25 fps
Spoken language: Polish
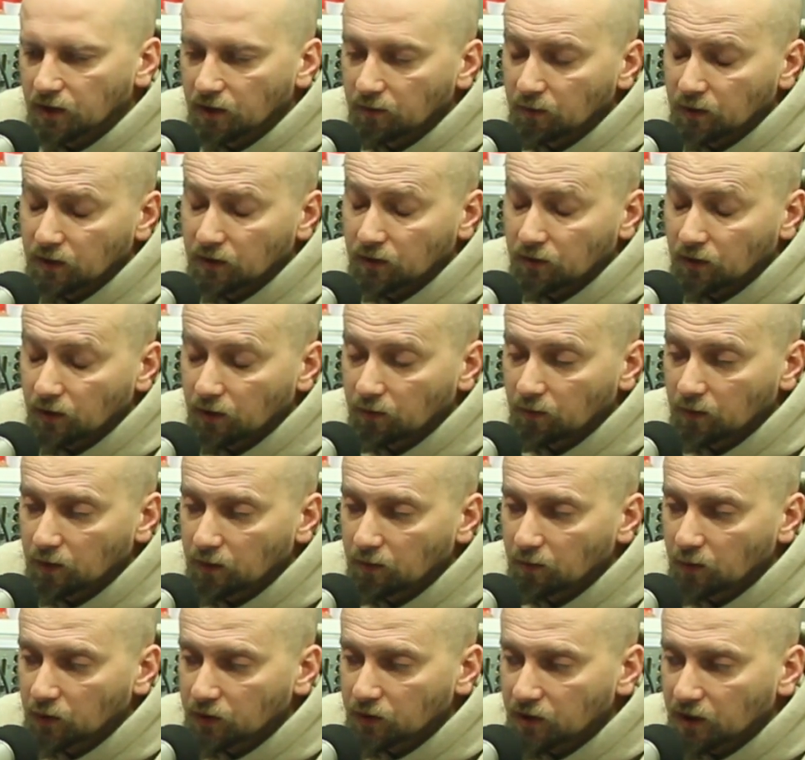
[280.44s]
takimi, z
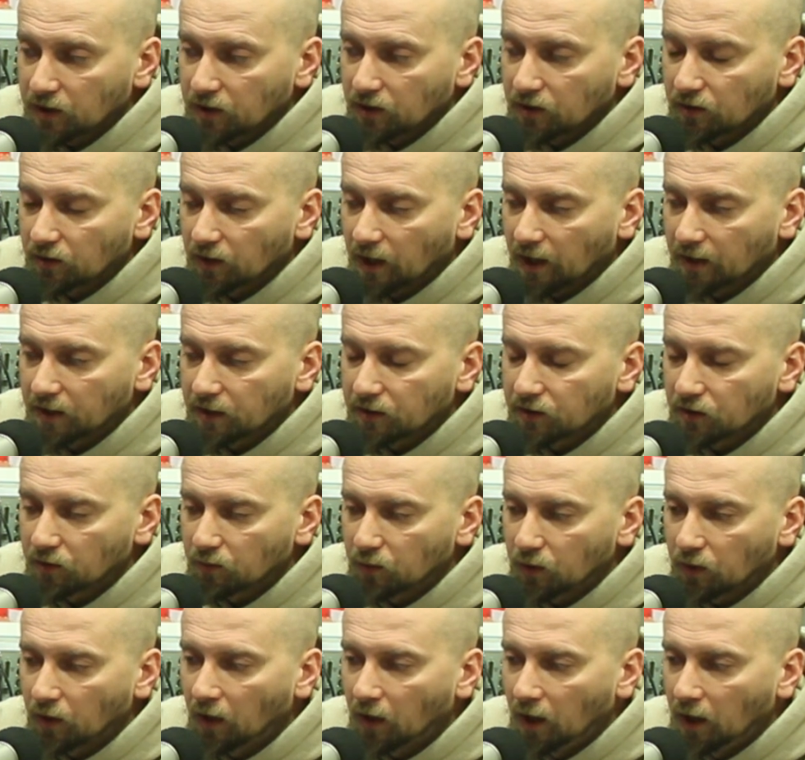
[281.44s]
którymi można się dogadać, no
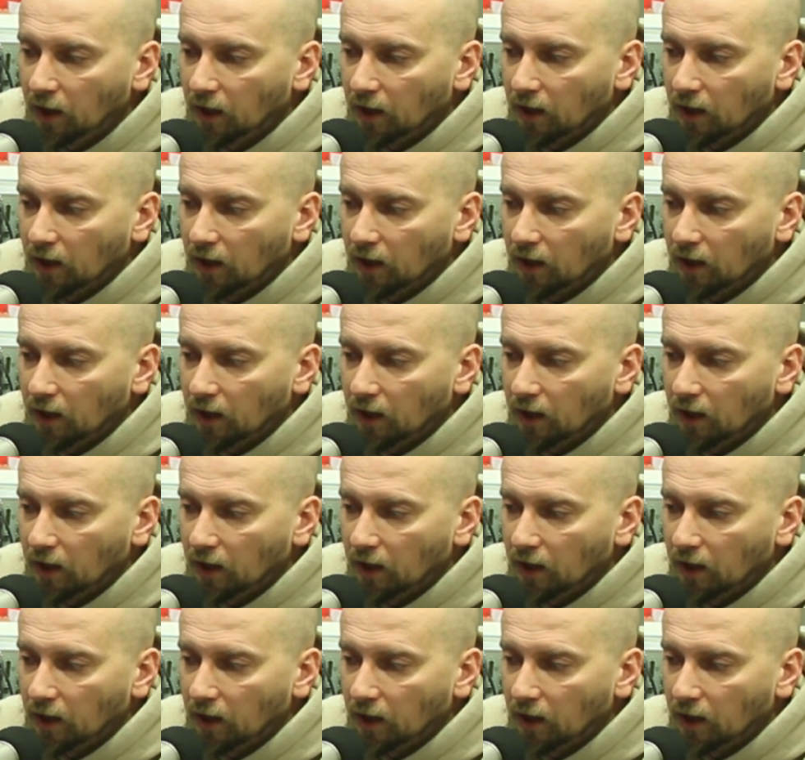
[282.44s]
bo